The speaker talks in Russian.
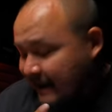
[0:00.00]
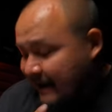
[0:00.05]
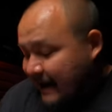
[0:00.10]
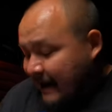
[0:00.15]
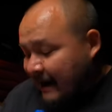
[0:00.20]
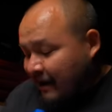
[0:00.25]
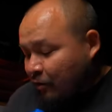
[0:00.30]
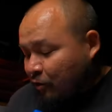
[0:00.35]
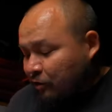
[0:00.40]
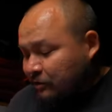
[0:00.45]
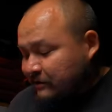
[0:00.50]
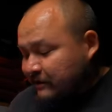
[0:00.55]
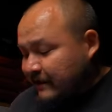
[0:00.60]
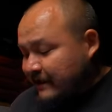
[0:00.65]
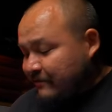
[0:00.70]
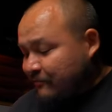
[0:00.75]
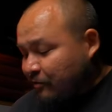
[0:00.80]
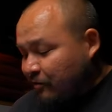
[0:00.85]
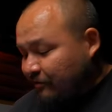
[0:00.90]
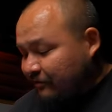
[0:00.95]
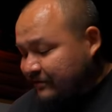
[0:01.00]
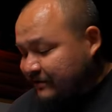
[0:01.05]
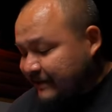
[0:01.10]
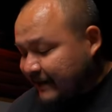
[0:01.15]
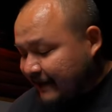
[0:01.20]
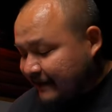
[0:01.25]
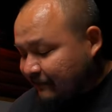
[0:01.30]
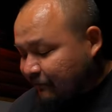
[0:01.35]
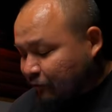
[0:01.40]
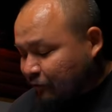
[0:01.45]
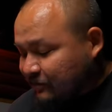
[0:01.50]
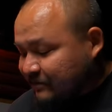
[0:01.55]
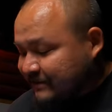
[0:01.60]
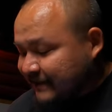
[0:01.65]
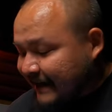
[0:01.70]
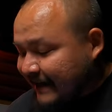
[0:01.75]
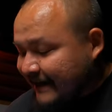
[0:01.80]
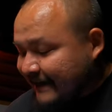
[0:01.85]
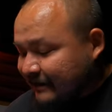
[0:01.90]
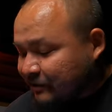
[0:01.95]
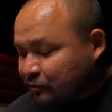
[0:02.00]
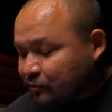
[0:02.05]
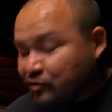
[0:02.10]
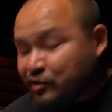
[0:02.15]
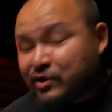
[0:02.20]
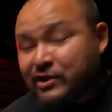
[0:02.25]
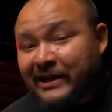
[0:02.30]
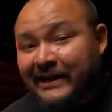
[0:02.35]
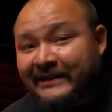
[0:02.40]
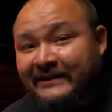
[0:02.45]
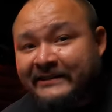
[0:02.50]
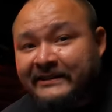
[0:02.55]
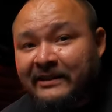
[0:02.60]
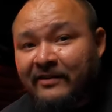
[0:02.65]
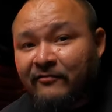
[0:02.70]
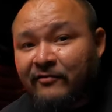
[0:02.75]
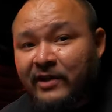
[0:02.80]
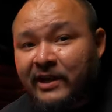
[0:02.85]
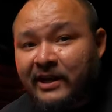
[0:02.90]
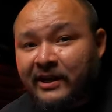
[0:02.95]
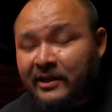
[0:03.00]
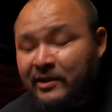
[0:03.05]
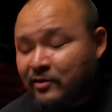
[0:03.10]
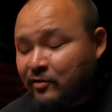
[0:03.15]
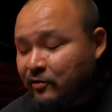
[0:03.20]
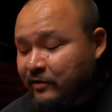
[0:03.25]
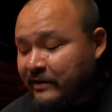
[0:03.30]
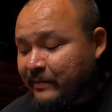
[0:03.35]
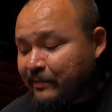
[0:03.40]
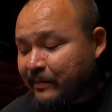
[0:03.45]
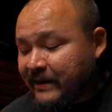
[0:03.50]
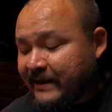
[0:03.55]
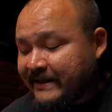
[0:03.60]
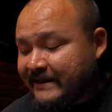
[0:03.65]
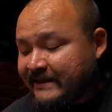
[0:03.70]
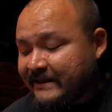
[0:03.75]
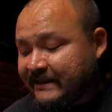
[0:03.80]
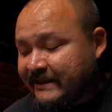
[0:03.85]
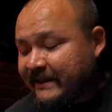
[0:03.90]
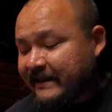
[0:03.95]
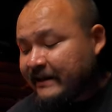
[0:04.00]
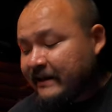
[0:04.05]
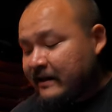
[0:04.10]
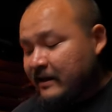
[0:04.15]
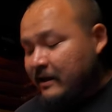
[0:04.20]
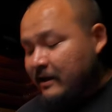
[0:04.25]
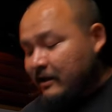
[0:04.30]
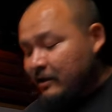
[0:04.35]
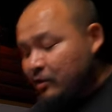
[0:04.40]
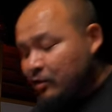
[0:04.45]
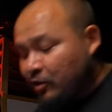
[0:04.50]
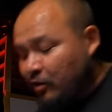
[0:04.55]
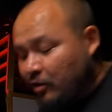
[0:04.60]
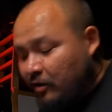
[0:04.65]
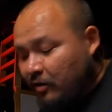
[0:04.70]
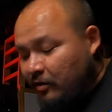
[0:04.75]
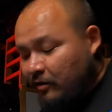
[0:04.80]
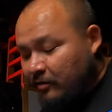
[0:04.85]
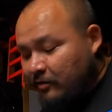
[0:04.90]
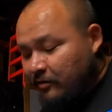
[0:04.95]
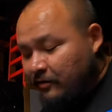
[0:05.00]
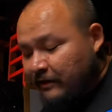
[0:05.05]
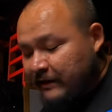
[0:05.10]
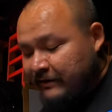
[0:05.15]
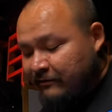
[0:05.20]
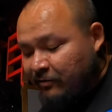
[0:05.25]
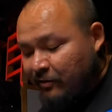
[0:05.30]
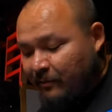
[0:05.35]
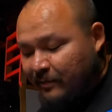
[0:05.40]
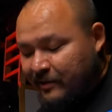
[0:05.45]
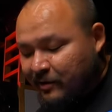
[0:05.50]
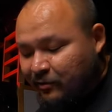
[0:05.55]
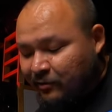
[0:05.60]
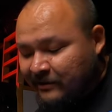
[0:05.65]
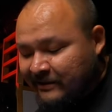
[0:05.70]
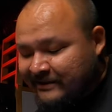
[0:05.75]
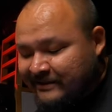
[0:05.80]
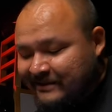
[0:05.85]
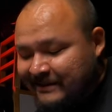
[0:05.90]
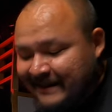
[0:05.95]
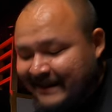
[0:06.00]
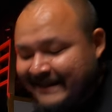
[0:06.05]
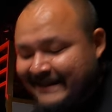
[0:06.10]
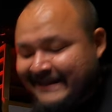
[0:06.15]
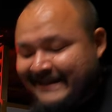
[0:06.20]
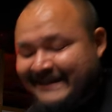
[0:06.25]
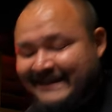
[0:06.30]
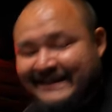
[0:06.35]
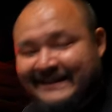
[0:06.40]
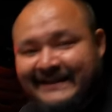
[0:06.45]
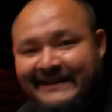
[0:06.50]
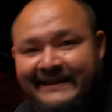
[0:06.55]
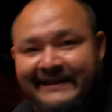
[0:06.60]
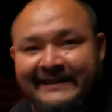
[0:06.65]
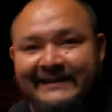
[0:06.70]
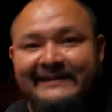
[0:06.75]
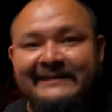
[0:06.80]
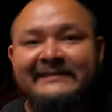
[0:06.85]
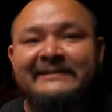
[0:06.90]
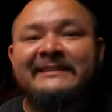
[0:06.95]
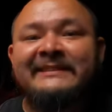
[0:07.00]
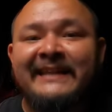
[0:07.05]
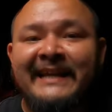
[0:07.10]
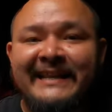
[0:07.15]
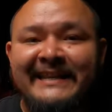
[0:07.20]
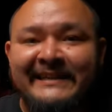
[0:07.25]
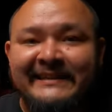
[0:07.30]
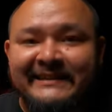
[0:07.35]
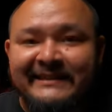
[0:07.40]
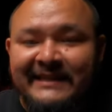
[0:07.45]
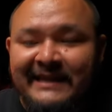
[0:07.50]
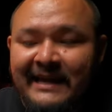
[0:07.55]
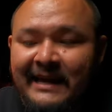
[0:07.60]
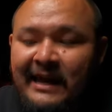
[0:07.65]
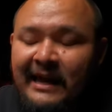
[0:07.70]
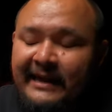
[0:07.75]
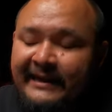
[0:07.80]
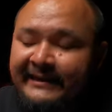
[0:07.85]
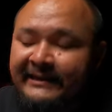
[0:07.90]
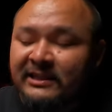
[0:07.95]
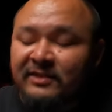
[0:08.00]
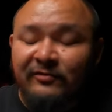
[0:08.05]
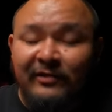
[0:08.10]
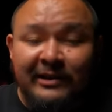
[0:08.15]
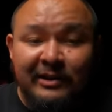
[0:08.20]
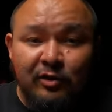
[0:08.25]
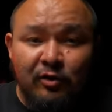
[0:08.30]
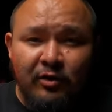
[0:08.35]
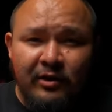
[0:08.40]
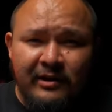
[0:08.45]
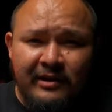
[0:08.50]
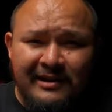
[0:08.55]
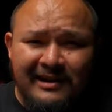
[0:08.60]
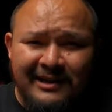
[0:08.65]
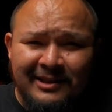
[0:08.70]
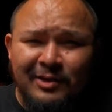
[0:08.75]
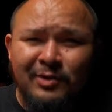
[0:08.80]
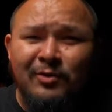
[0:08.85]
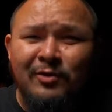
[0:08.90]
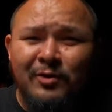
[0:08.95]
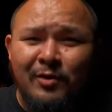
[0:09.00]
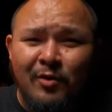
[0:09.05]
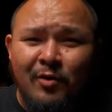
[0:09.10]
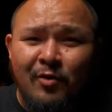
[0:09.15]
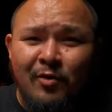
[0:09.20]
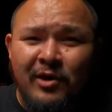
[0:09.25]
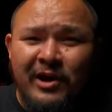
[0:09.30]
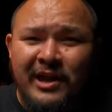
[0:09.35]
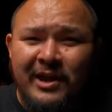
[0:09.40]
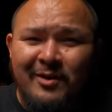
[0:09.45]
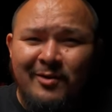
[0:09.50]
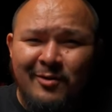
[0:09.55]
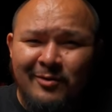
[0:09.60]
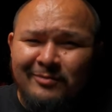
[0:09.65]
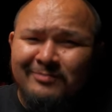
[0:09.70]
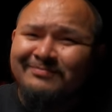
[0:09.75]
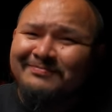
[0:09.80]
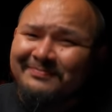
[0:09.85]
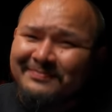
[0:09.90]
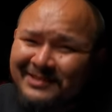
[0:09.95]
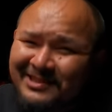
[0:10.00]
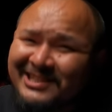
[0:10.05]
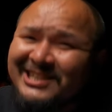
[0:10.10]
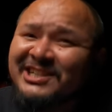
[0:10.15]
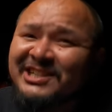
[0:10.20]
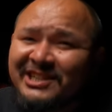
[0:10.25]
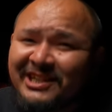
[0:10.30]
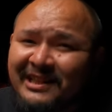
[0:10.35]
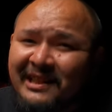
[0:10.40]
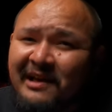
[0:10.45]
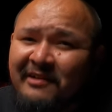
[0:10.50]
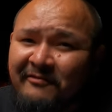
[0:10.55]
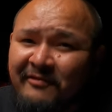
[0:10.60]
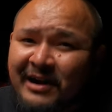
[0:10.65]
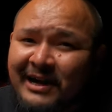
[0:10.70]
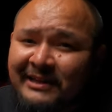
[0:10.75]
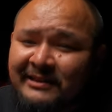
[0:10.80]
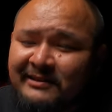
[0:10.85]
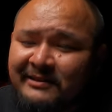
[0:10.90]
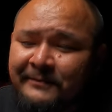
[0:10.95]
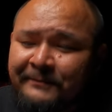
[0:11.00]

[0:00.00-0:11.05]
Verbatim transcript: Охота его взять вот за эту часть, за верхнюю и понести. Но его приходится нести за низ. И с водой одной рукой он тяжеловат.